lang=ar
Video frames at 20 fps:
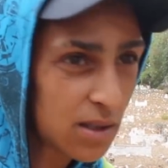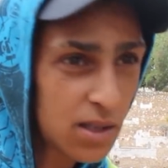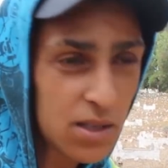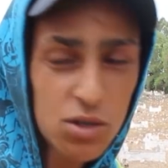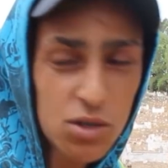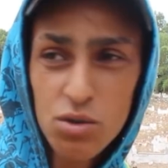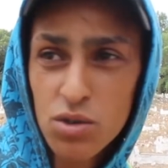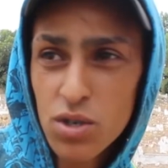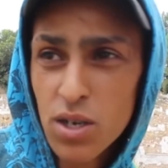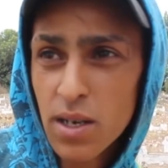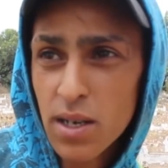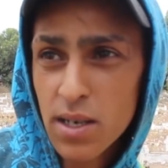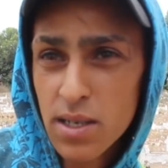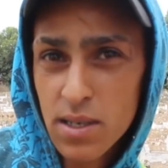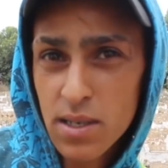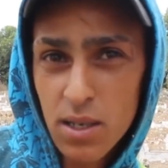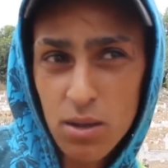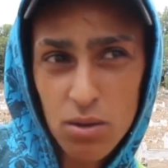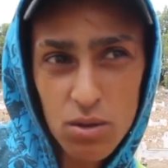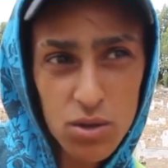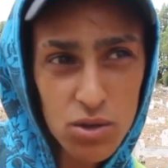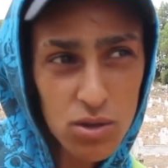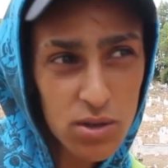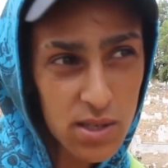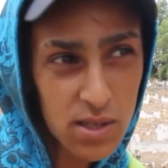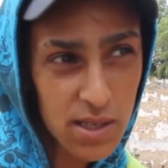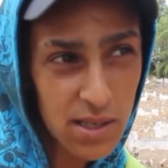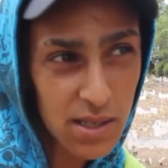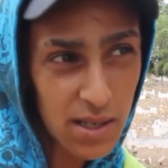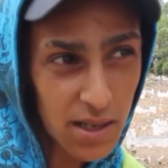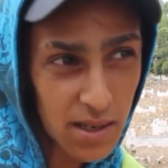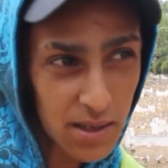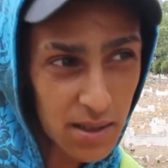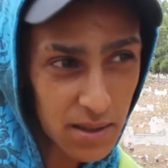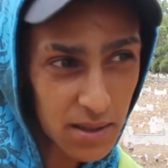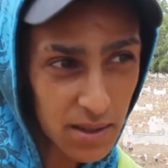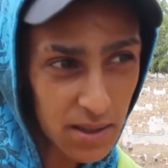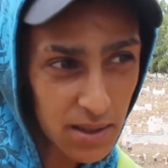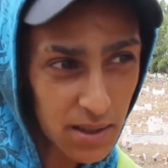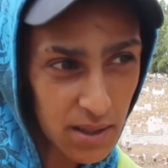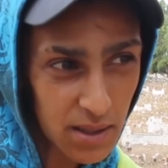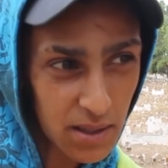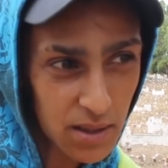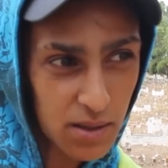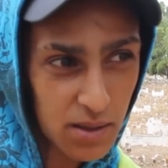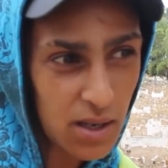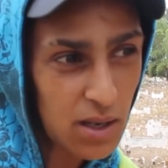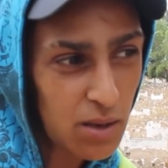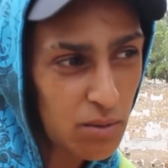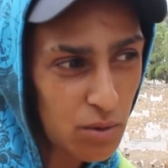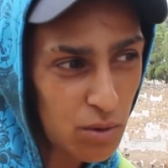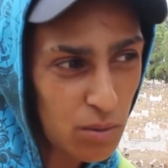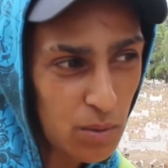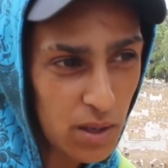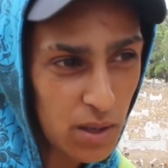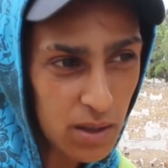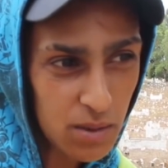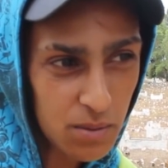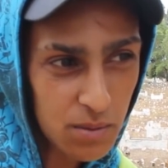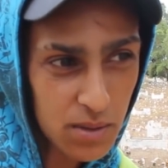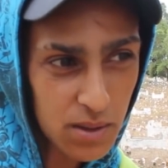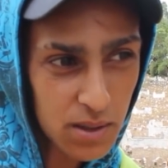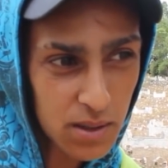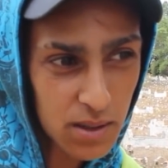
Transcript: كيجيو جنازات وكيجيو الزيارات هنايا كنتعاونوا معاهم